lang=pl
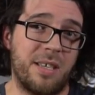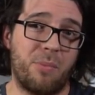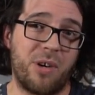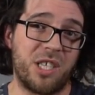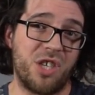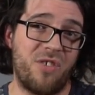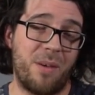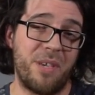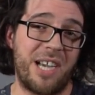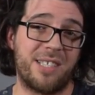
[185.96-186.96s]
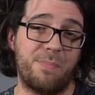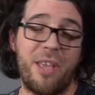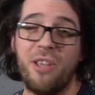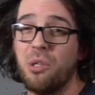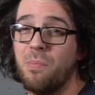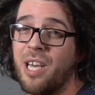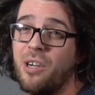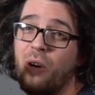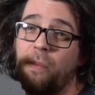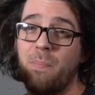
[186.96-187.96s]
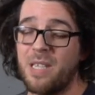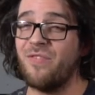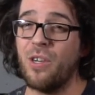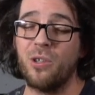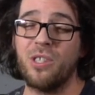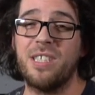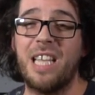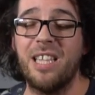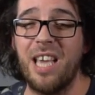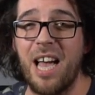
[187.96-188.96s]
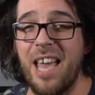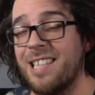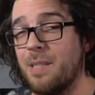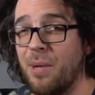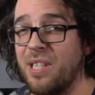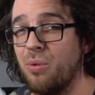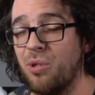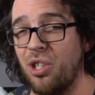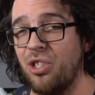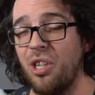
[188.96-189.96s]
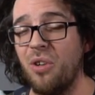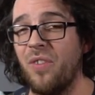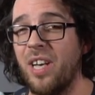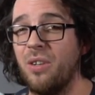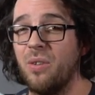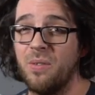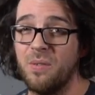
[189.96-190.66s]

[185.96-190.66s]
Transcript: pokażę Wam, jak spienić mleko bez wykorzystania ekspresu ciśnieniowego.